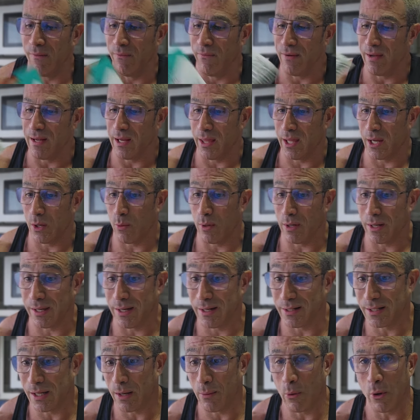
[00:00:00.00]
en fin, la de
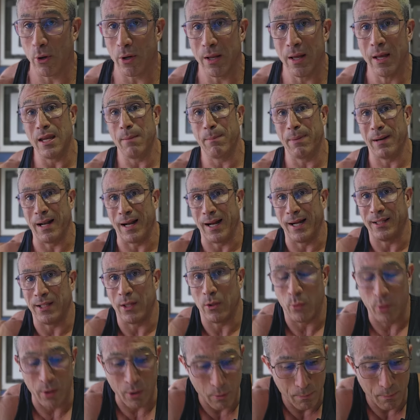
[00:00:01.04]
cualquier sabor. Y para que te dure